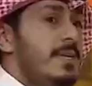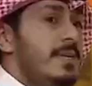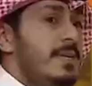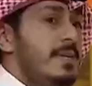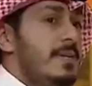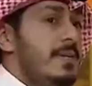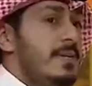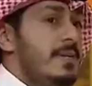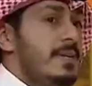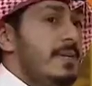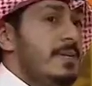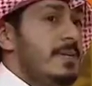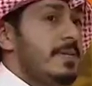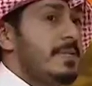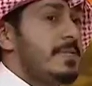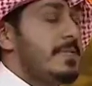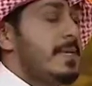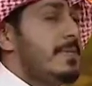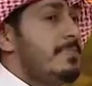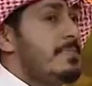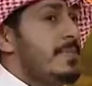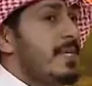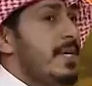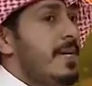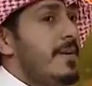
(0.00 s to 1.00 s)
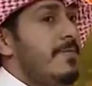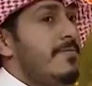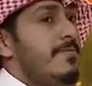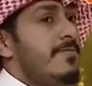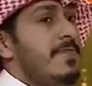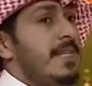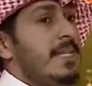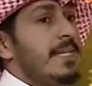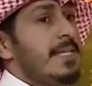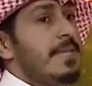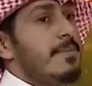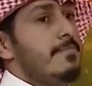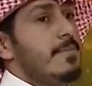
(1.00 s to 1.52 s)
آه، رسمتها
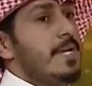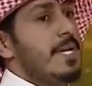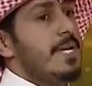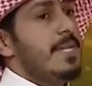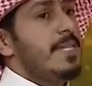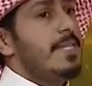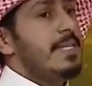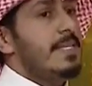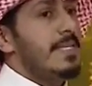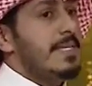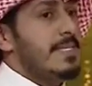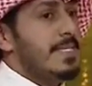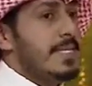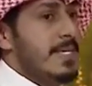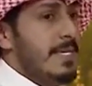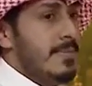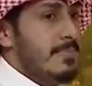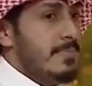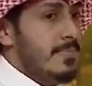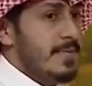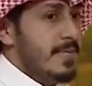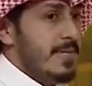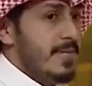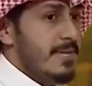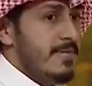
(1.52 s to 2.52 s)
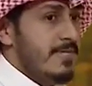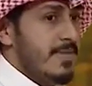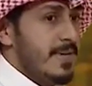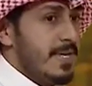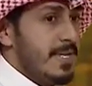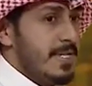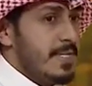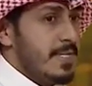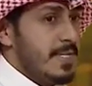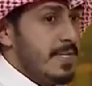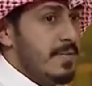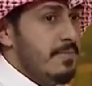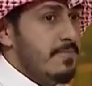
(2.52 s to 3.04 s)
في معرض الكتاب آه، في
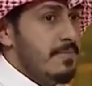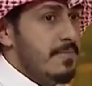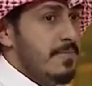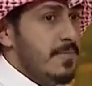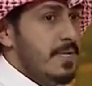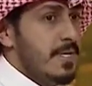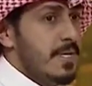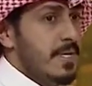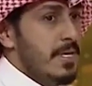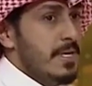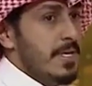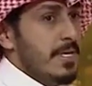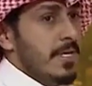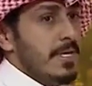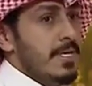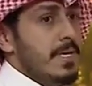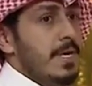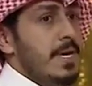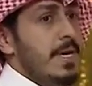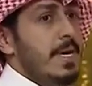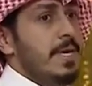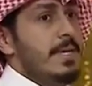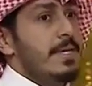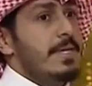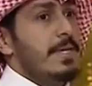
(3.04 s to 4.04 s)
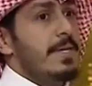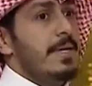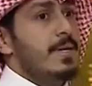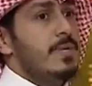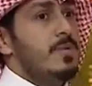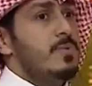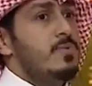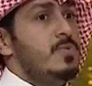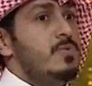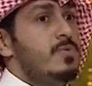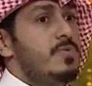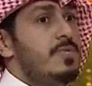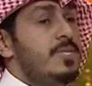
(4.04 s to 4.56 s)
القصيم كان لها
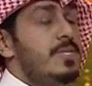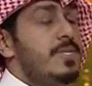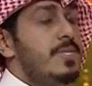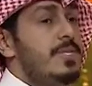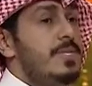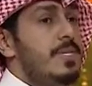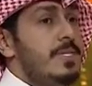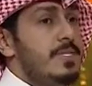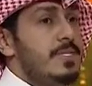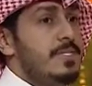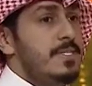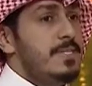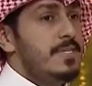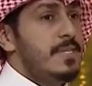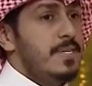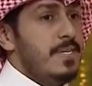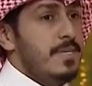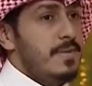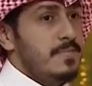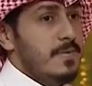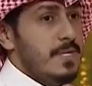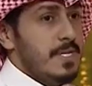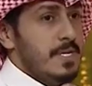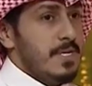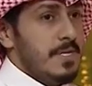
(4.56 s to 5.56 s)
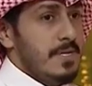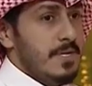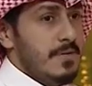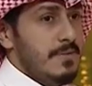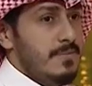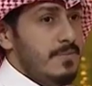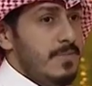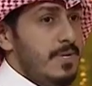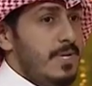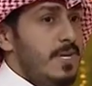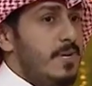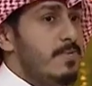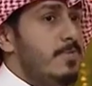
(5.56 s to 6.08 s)
ردود جدا جدا كبيرة
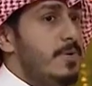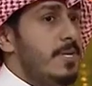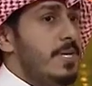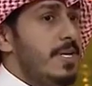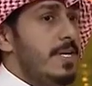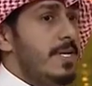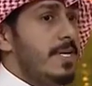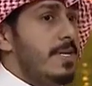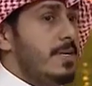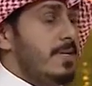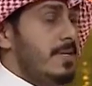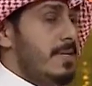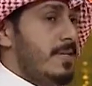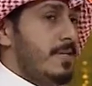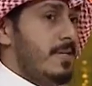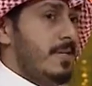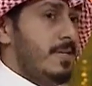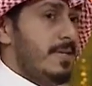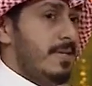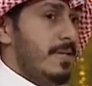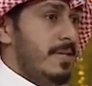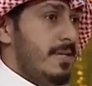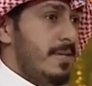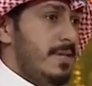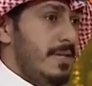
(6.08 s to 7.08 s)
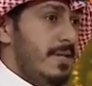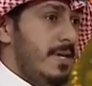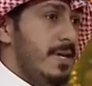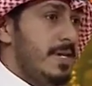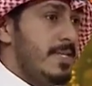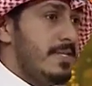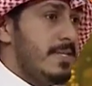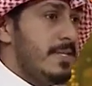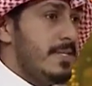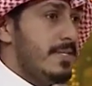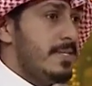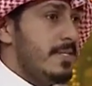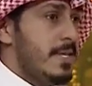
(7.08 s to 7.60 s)
بحكم أنها
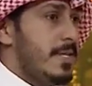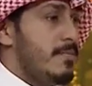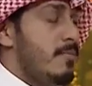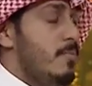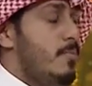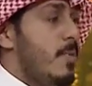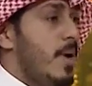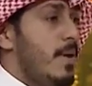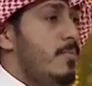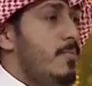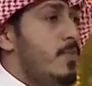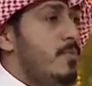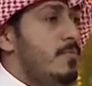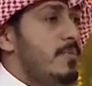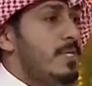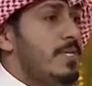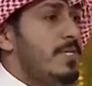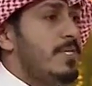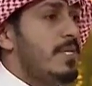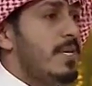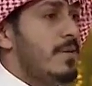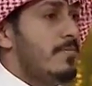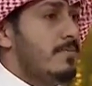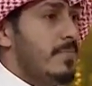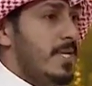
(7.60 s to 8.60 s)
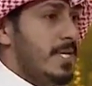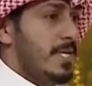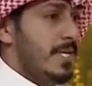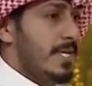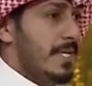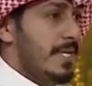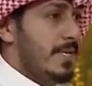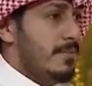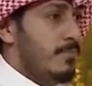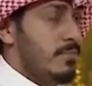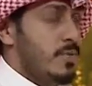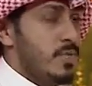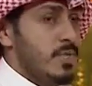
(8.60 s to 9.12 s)
غازي القصيبي محبوب جدا من
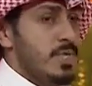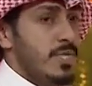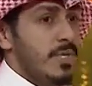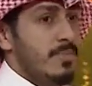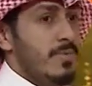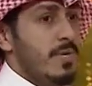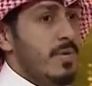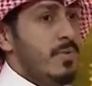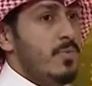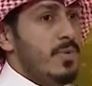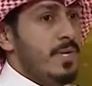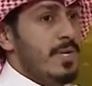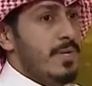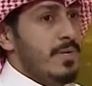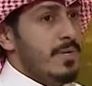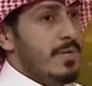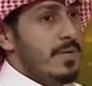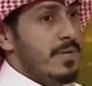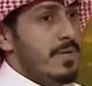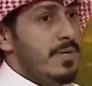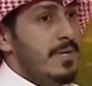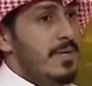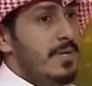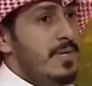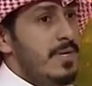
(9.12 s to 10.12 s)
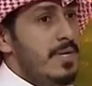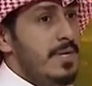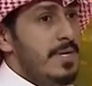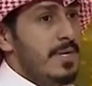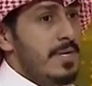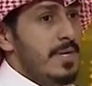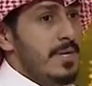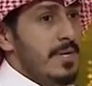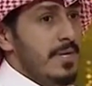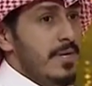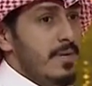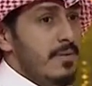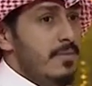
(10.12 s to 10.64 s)
المجتمع وال
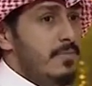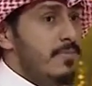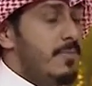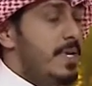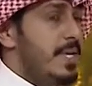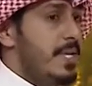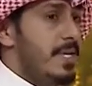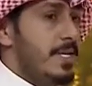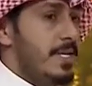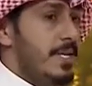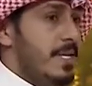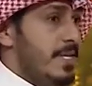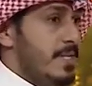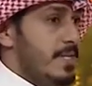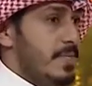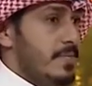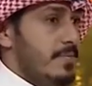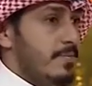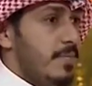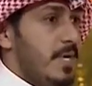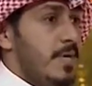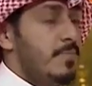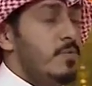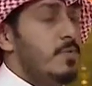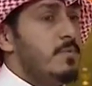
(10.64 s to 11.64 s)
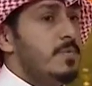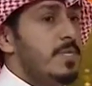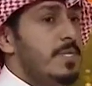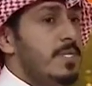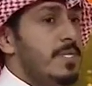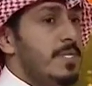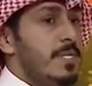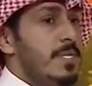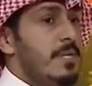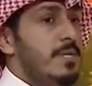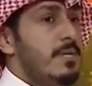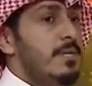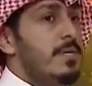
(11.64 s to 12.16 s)
بين الناس محبوب جدا